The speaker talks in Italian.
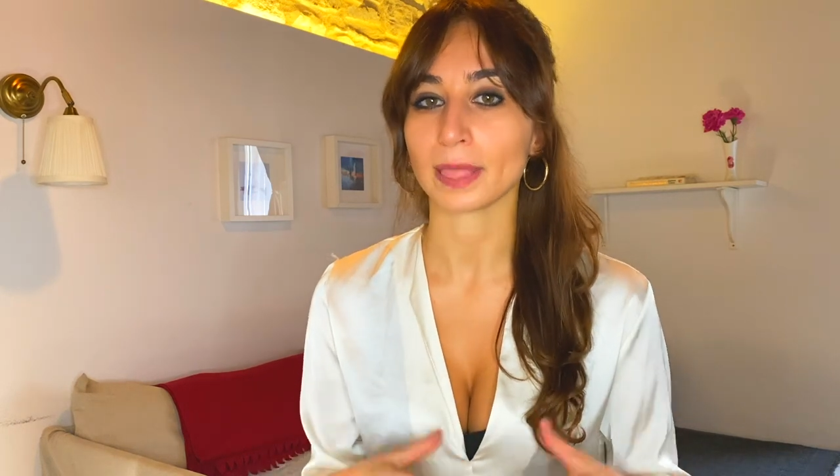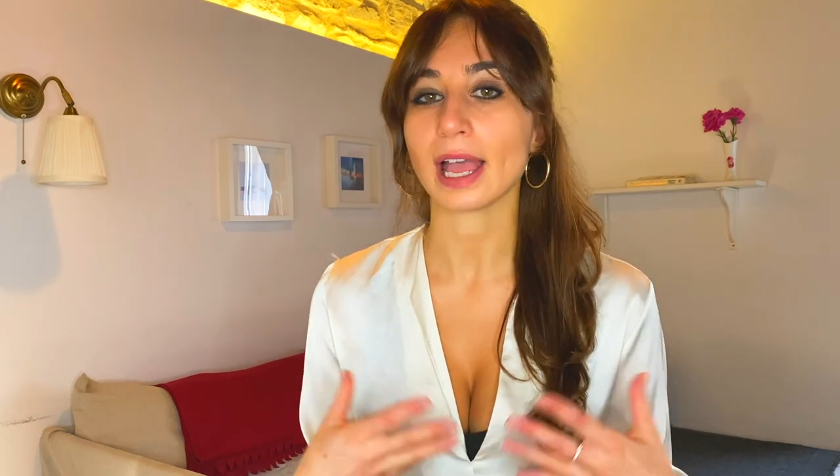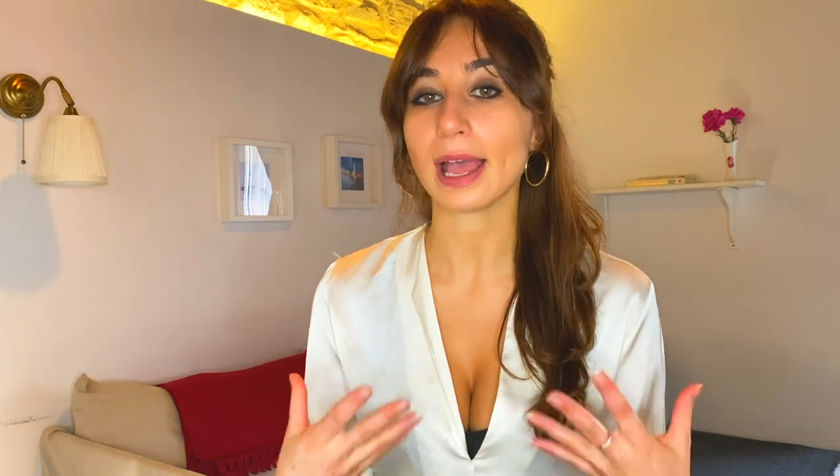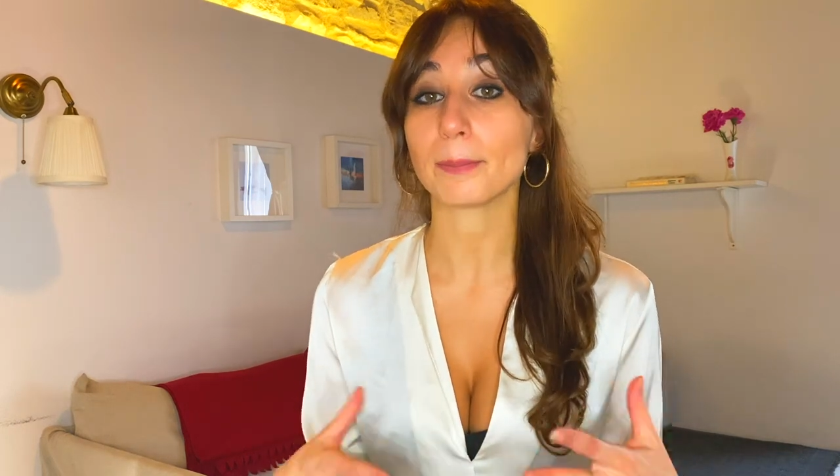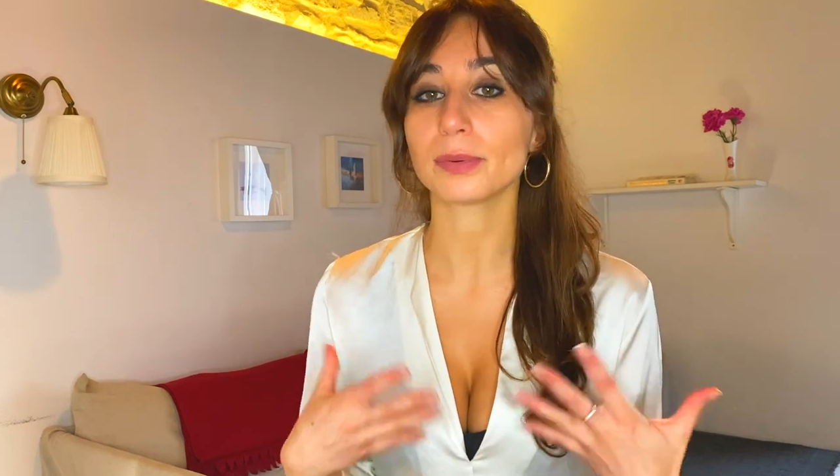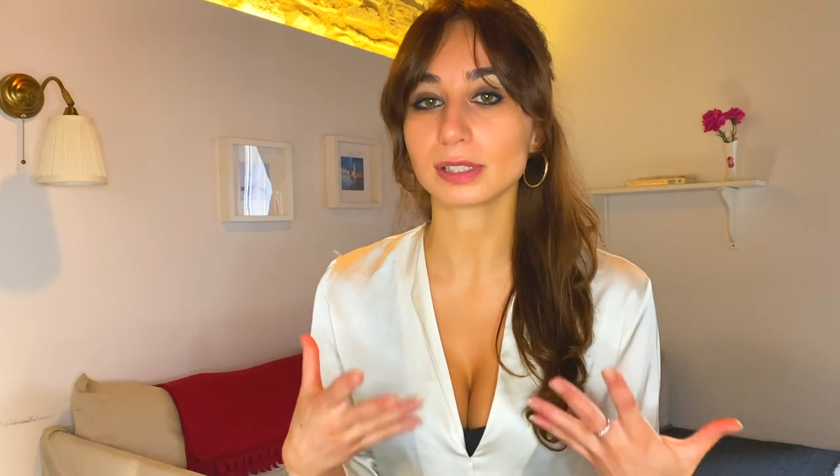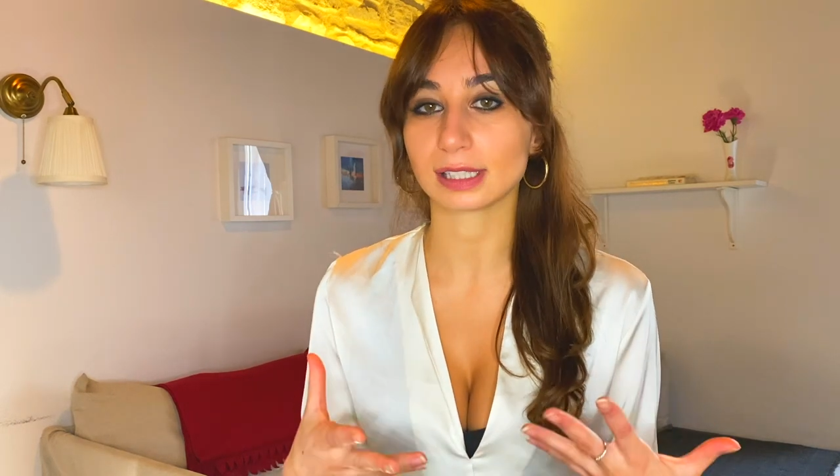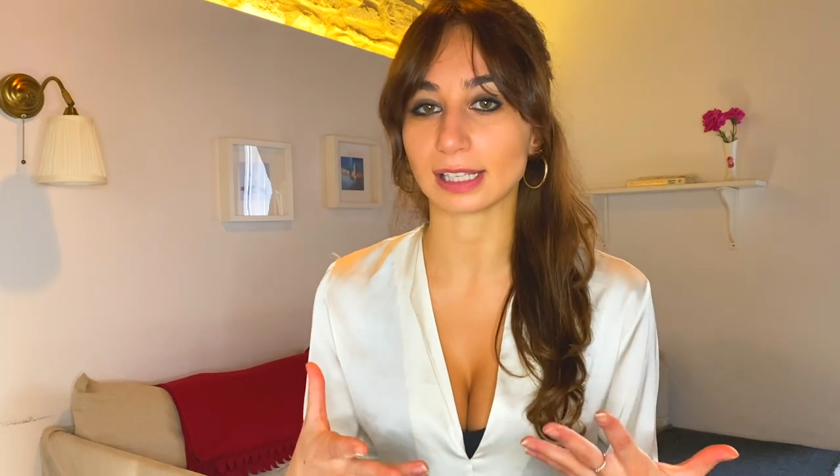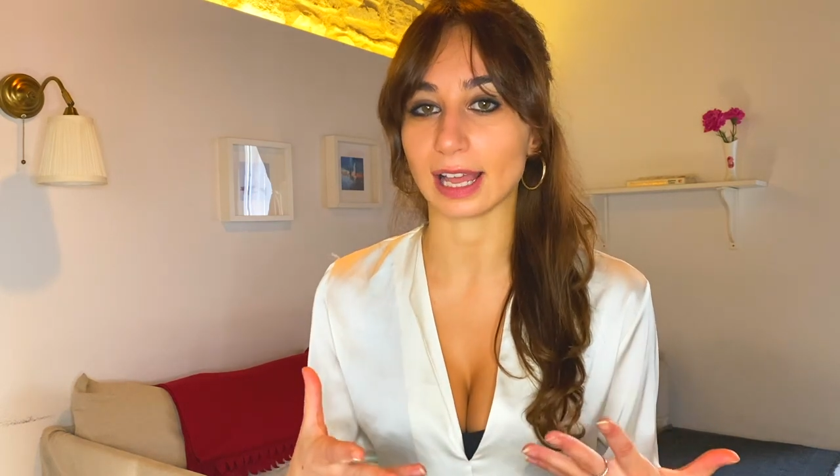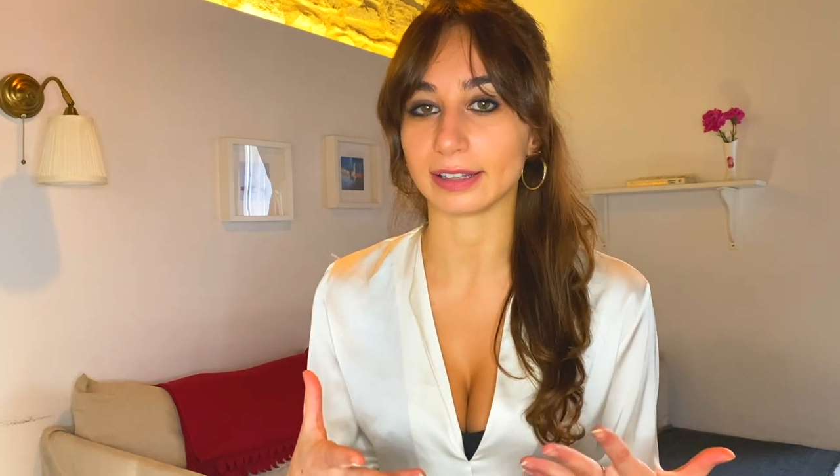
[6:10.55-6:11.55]
e
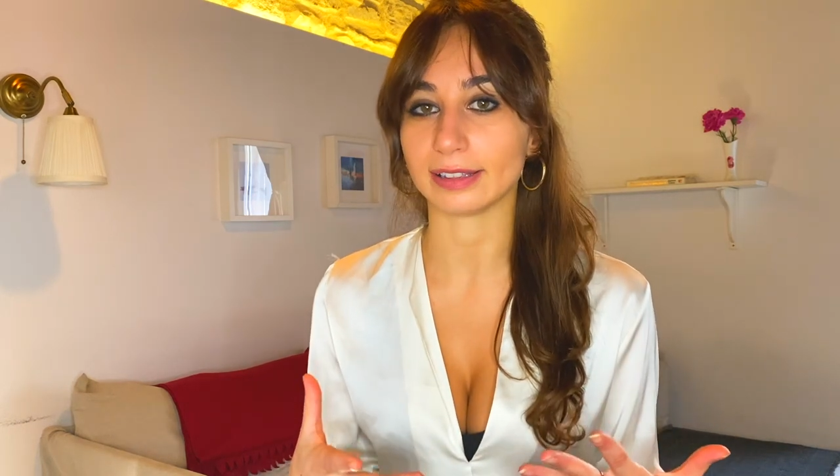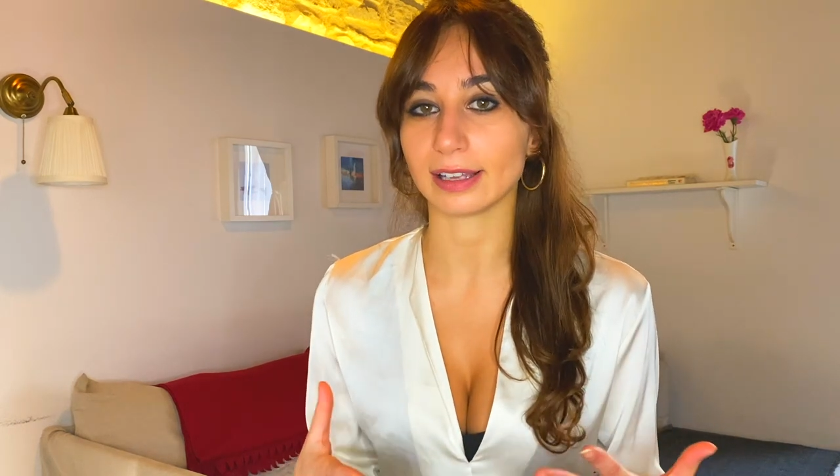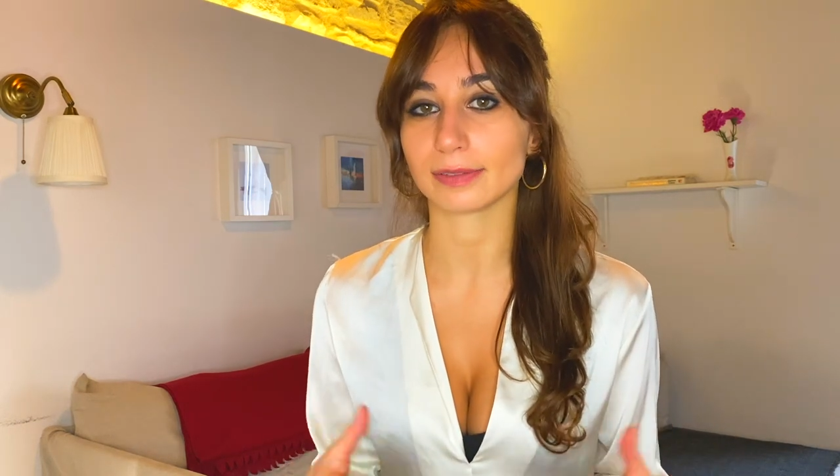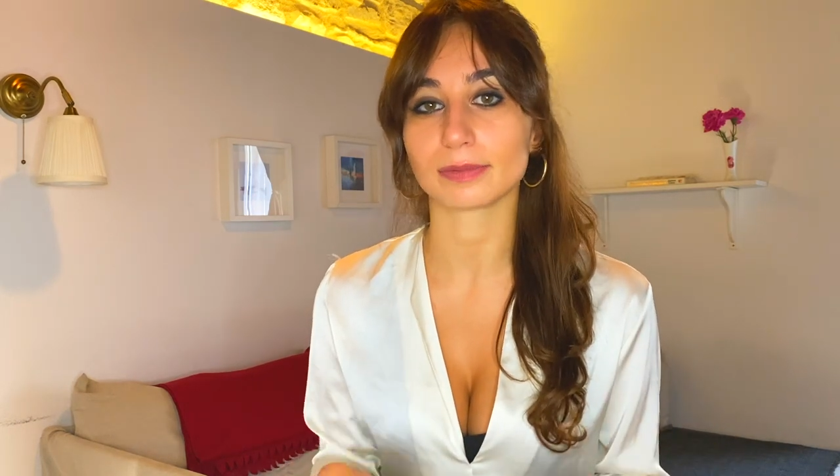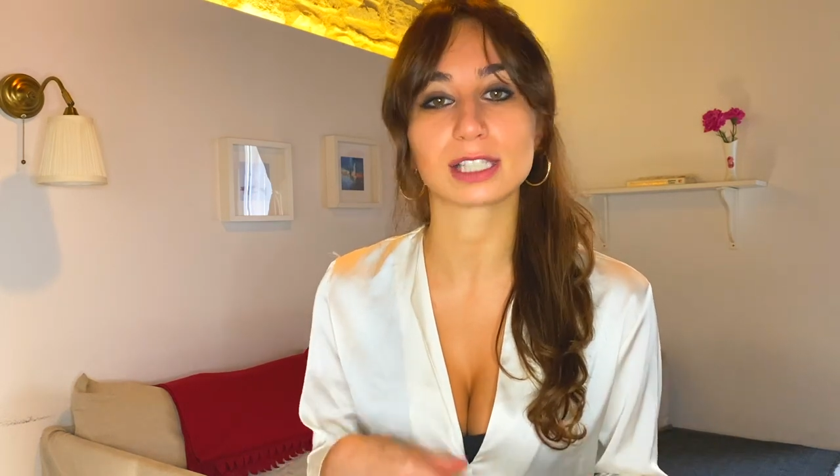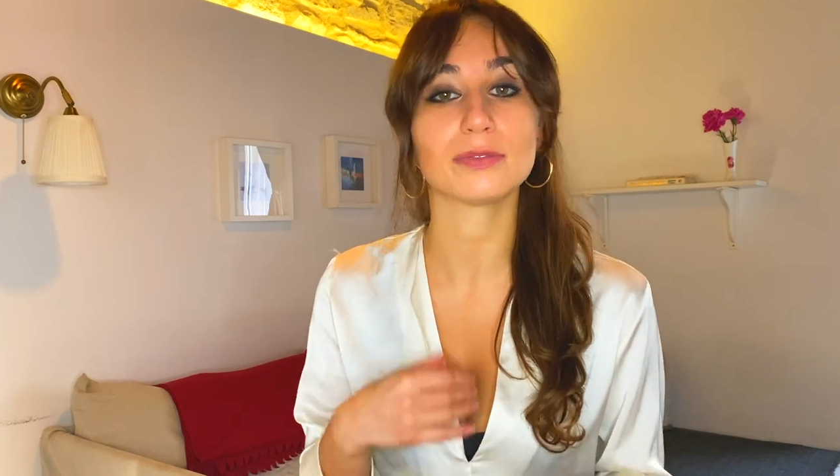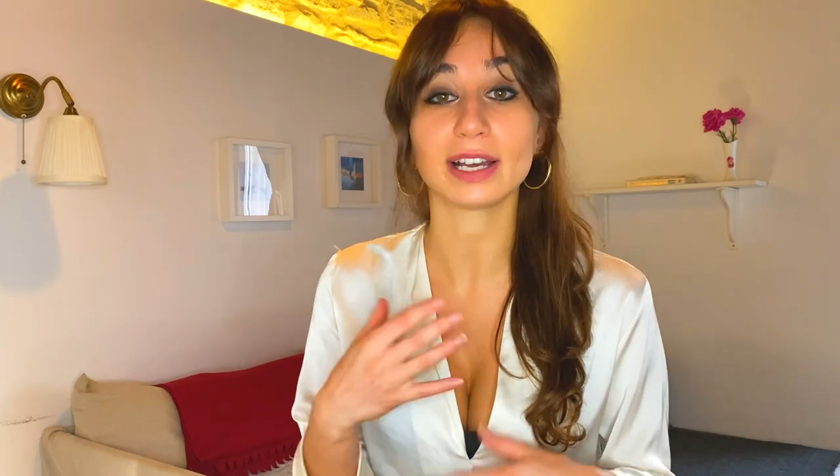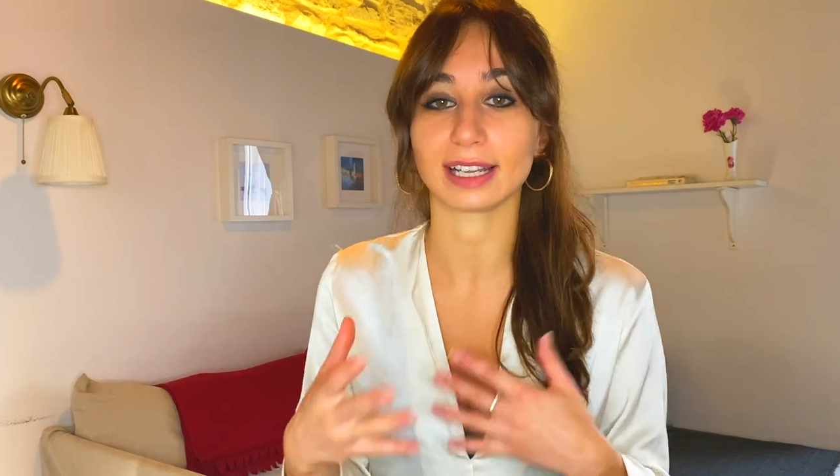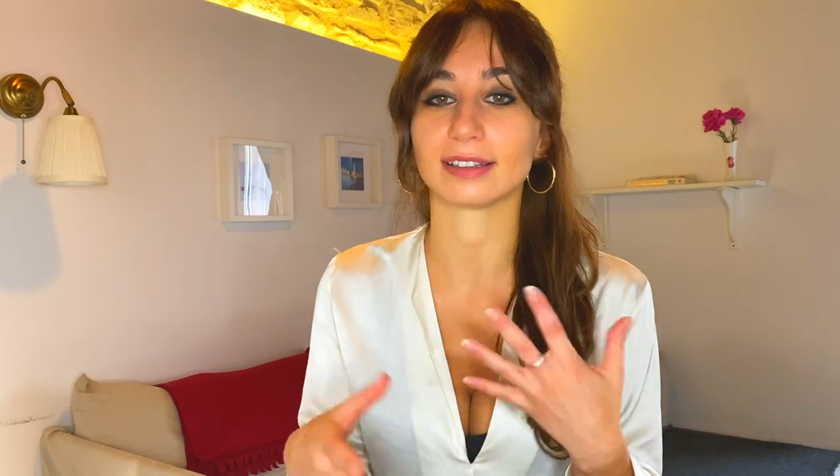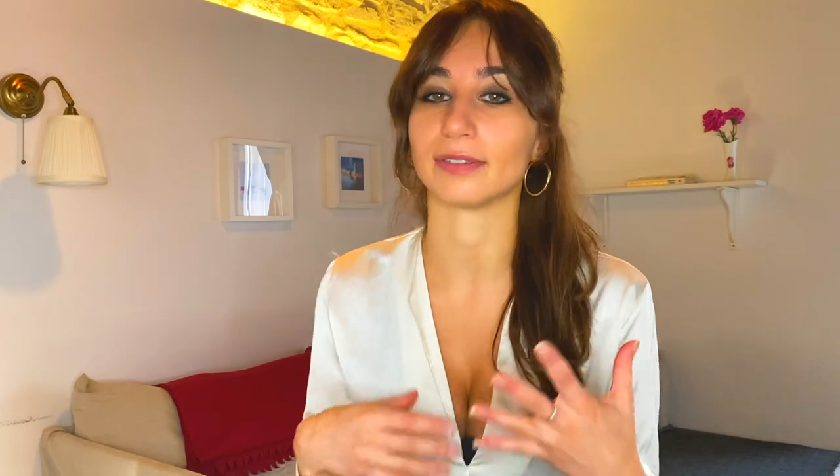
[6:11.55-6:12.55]
possiede
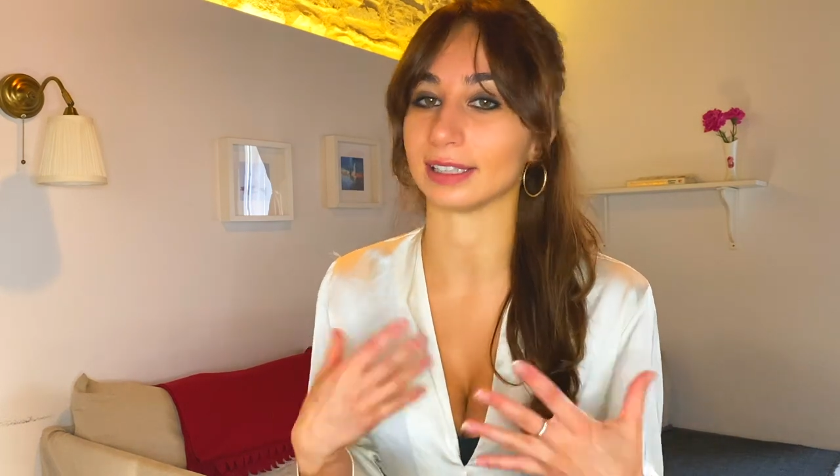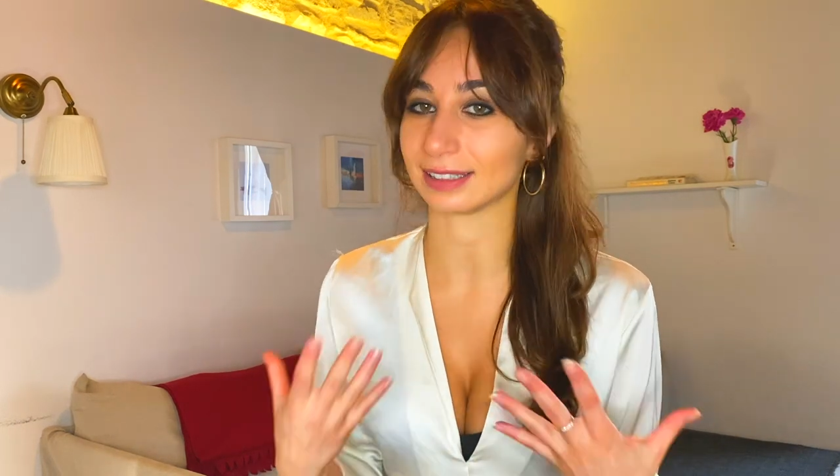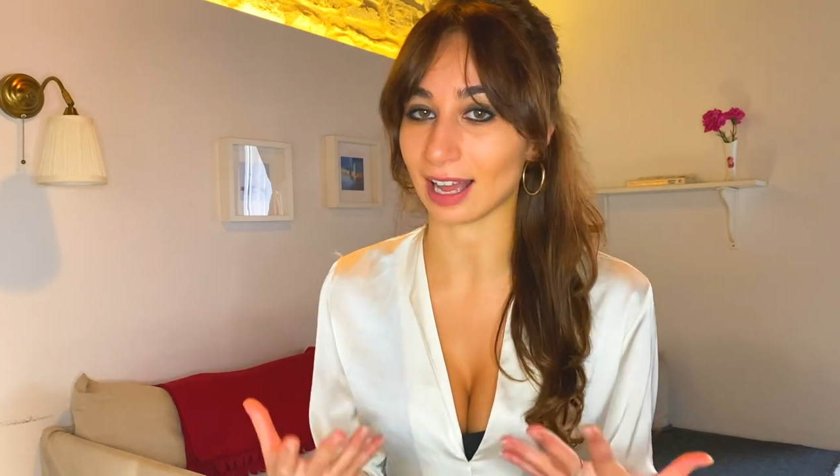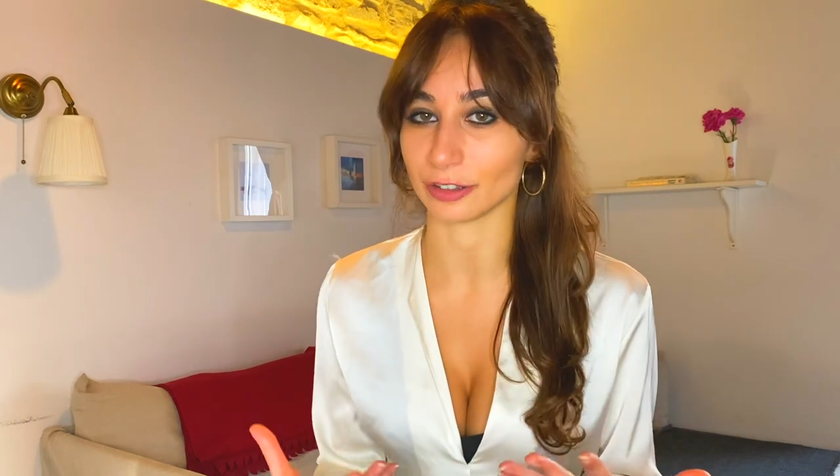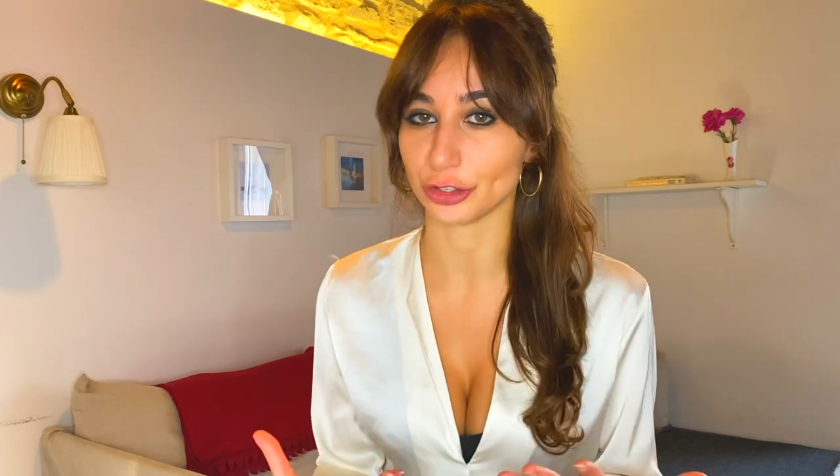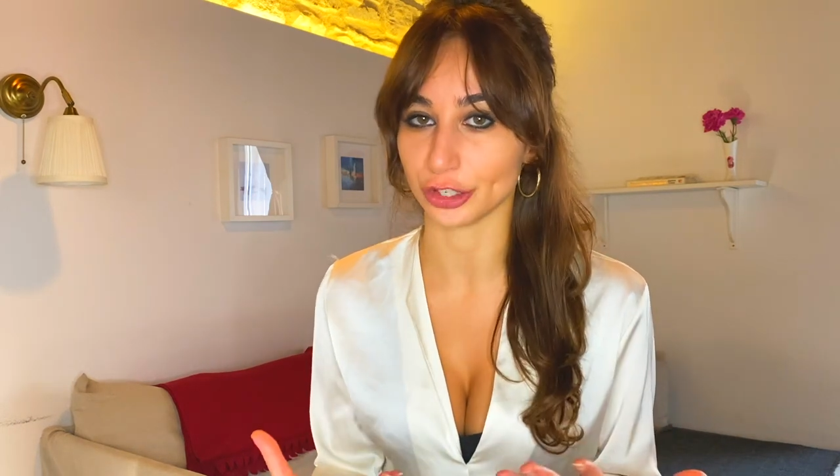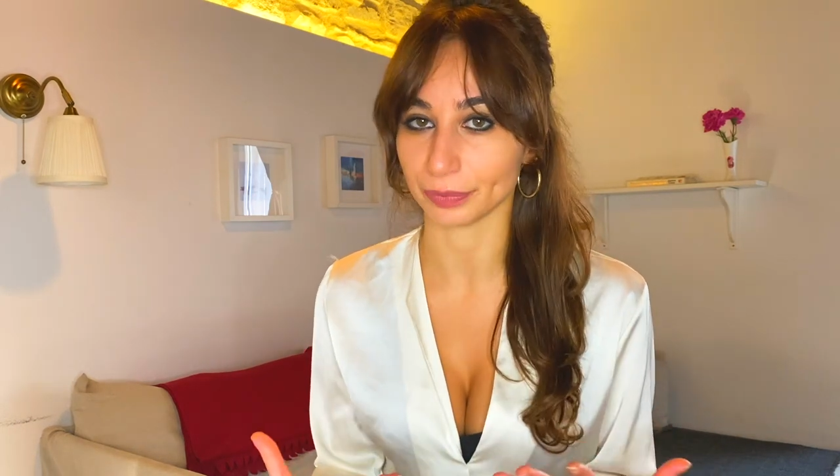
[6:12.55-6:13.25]
svariati vantaggi.